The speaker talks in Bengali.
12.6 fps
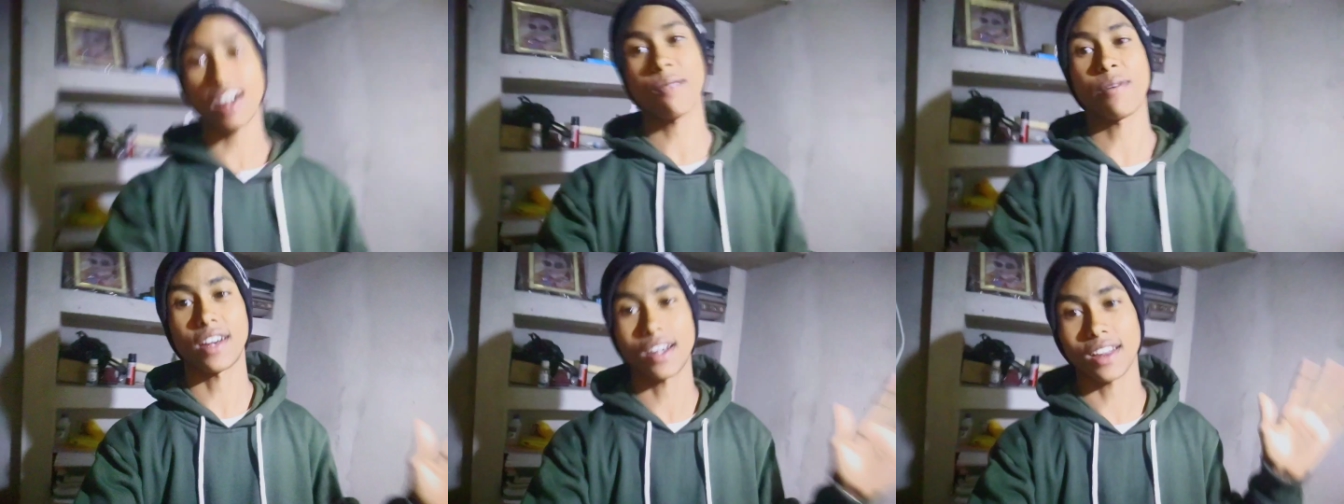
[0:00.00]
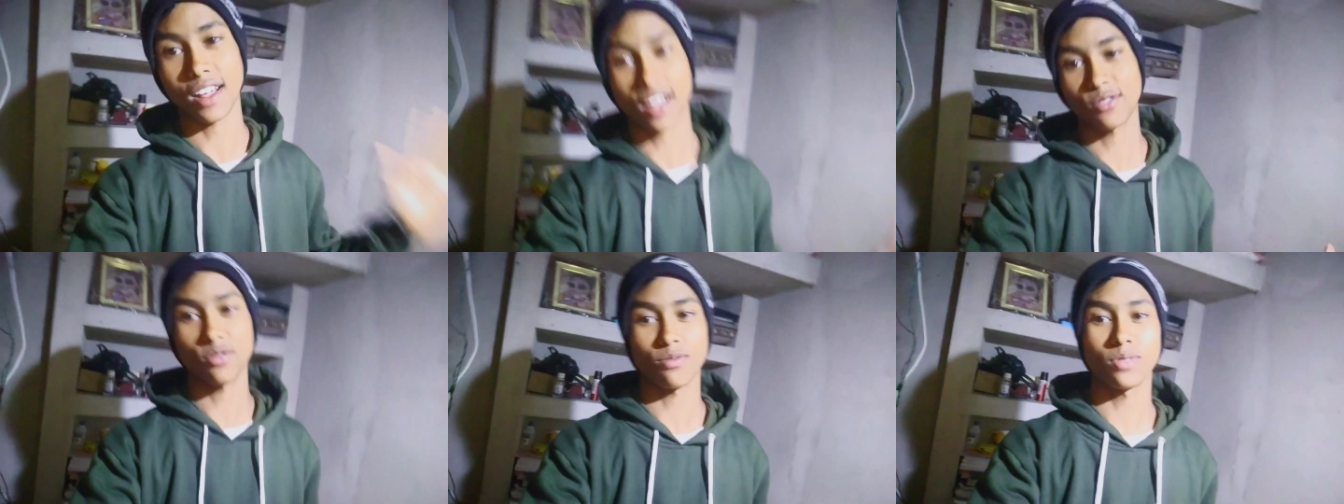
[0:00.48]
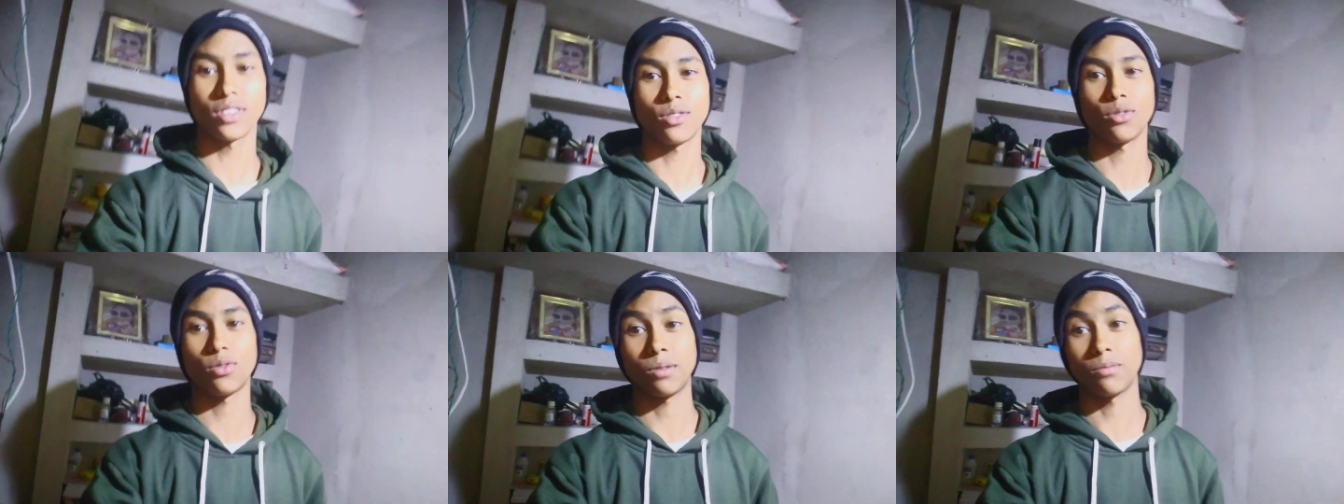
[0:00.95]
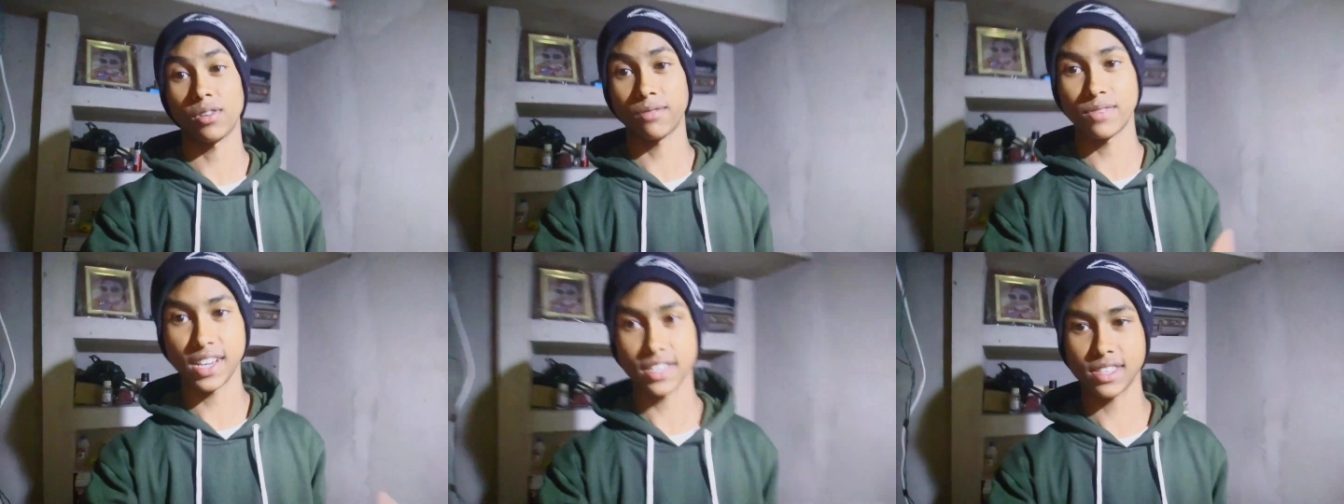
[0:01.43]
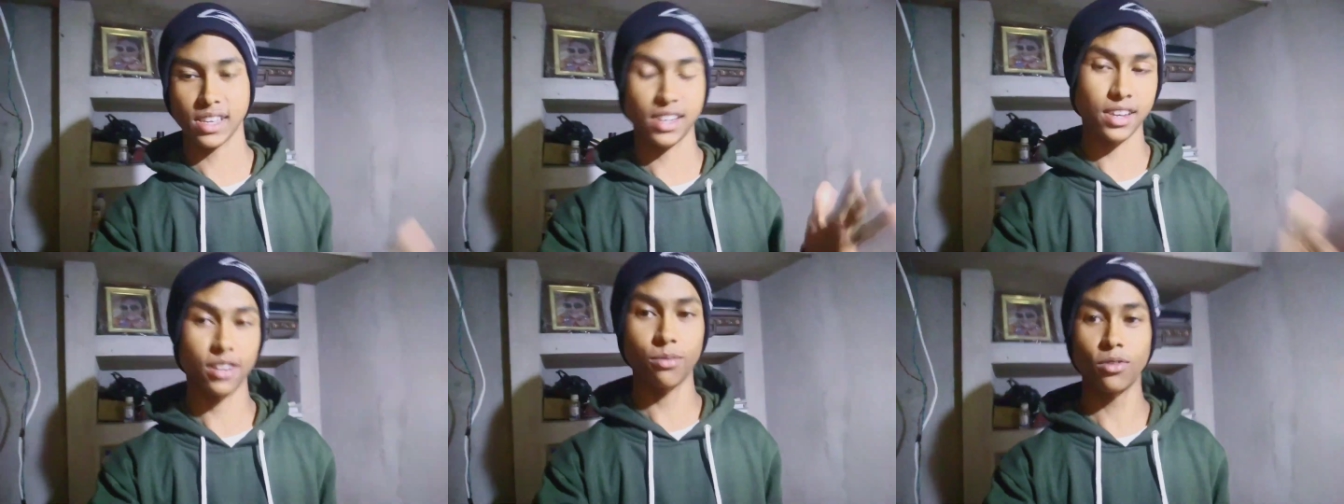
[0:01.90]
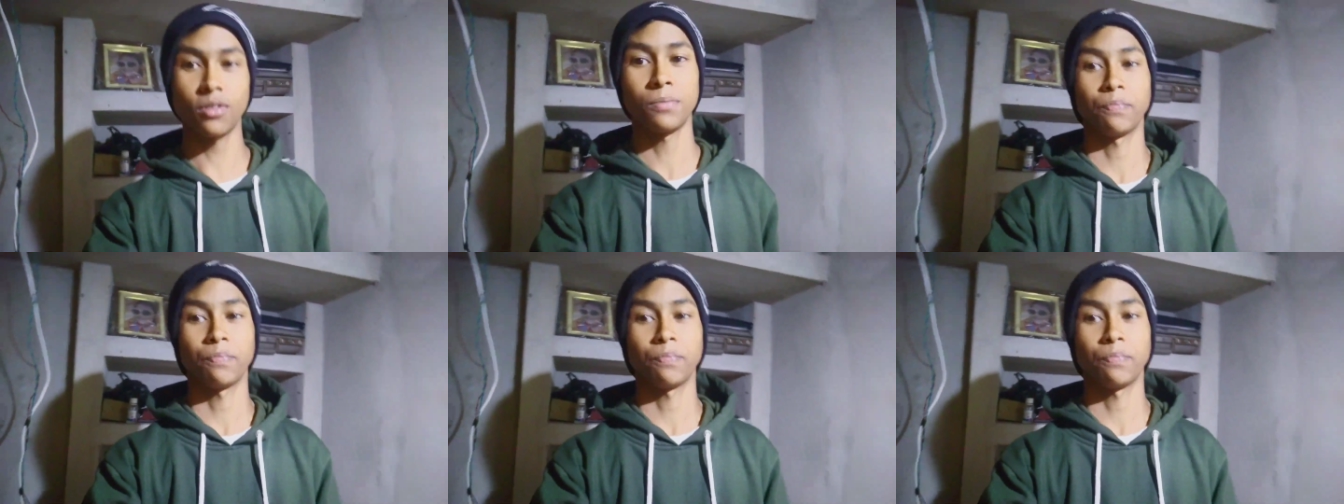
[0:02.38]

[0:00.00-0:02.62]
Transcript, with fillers: আমার একটা কাজ চলবে তো আমি বললাম ঠিক আছে খেয়ে নেবো